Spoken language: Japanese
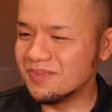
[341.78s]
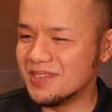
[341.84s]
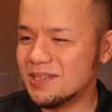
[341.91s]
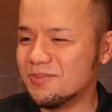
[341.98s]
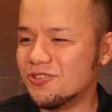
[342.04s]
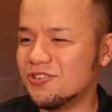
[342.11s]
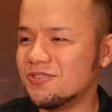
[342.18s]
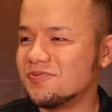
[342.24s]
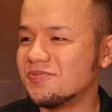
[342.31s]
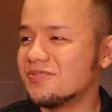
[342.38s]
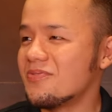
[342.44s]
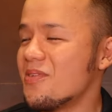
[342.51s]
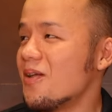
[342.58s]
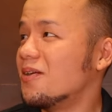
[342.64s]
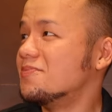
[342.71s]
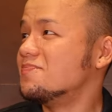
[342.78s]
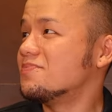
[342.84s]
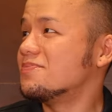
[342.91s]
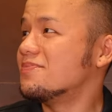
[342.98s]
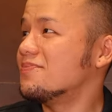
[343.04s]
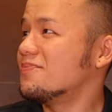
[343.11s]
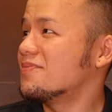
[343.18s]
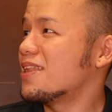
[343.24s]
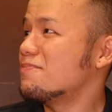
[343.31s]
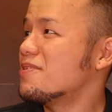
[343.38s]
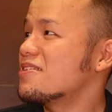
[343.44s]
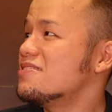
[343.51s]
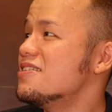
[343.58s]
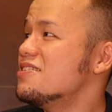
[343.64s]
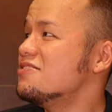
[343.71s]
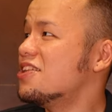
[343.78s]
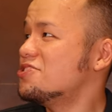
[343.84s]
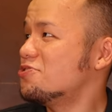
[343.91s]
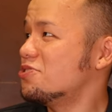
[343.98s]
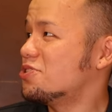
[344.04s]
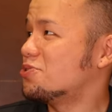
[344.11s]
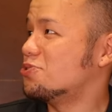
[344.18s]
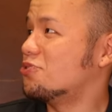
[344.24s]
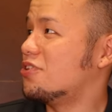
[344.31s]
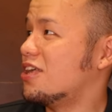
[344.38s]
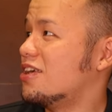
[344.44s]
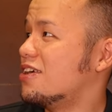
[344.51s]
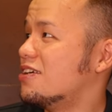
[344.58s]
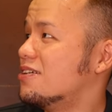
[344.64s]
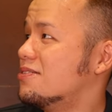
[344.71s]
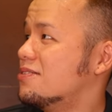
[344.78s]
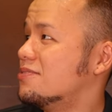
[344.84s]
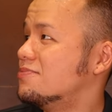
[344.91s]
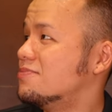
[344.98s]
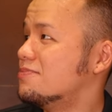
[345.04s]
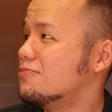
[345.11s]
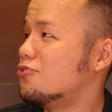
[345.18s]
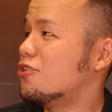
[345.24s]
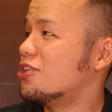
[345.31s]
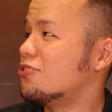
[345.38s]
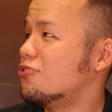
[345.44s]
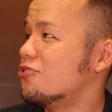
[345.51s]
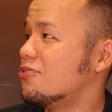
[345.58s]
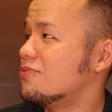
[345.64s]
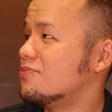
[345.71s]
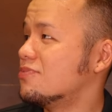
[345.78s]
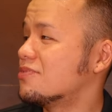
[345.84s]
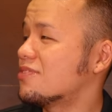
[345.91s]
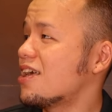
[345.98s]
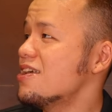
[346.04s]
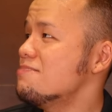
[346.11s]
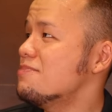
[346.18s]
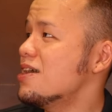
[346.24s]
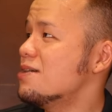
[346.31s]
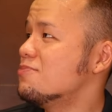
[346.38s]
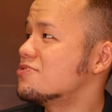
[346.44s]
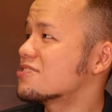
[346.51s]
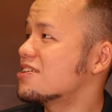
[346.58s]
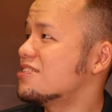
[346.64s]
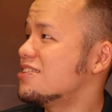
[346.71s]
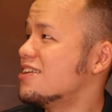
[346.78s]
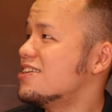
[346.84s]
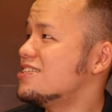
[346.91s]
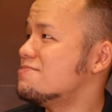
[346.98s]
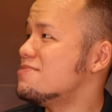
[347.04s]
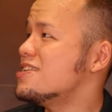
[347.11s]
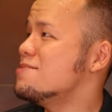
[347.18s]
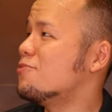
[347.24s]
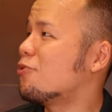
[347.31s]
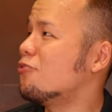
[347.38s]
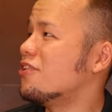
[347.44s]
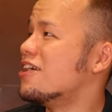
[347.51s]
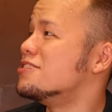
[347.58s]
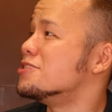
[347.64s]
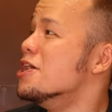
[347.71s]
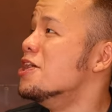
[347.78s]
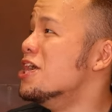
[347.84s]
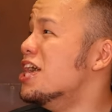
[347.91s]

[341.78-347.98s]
でも食べきれるでしょってことでもうあのタイマーも使ってないし、見も来ないし。